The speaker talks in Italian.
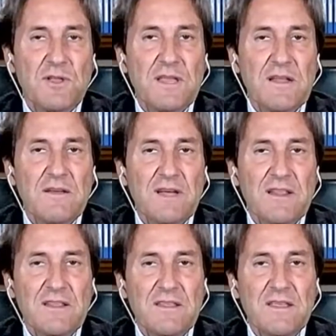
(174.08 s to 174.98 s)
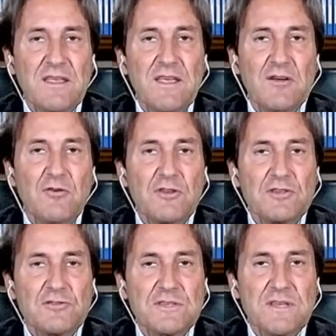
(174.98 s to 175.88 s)
avanti con i
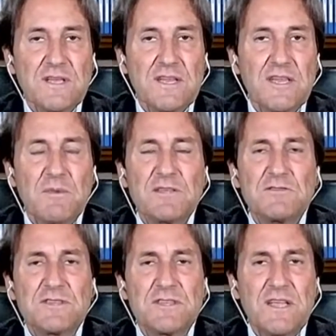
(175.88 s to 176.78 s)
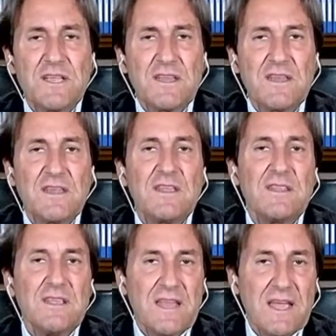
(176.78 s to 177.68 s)
sostegni, ma i sostegni
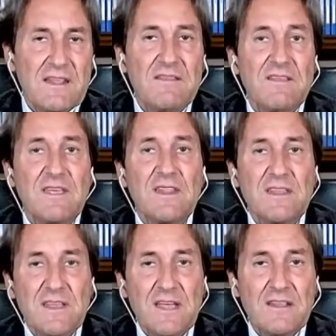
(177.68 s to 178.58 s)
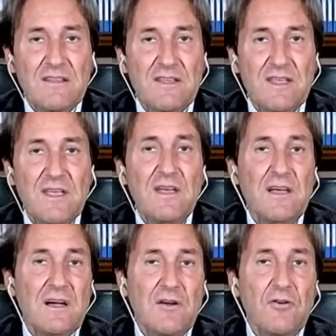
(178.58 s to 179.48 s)
diretti e indiretti
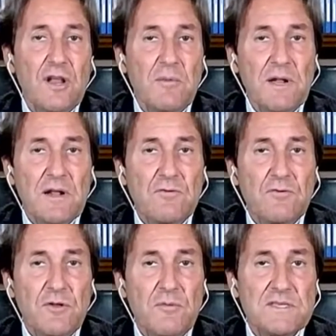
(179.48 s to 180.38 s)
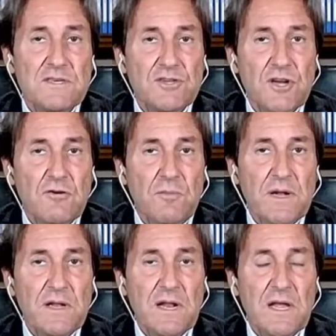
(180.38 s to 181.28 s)
ancora per alcuni mesi ci
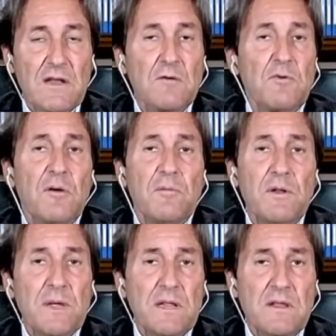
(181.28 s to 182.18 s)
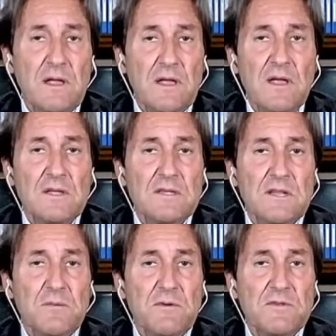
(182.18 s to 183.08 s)
accompagneranno. Probabilmente se le
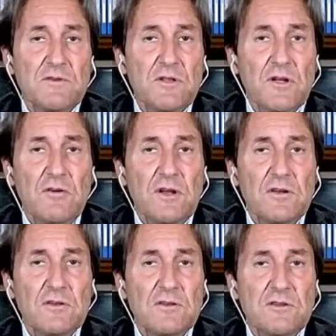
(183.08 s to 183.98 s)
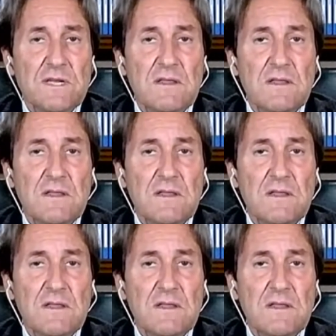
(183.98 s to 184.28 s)
previsioni del governo sono esatte non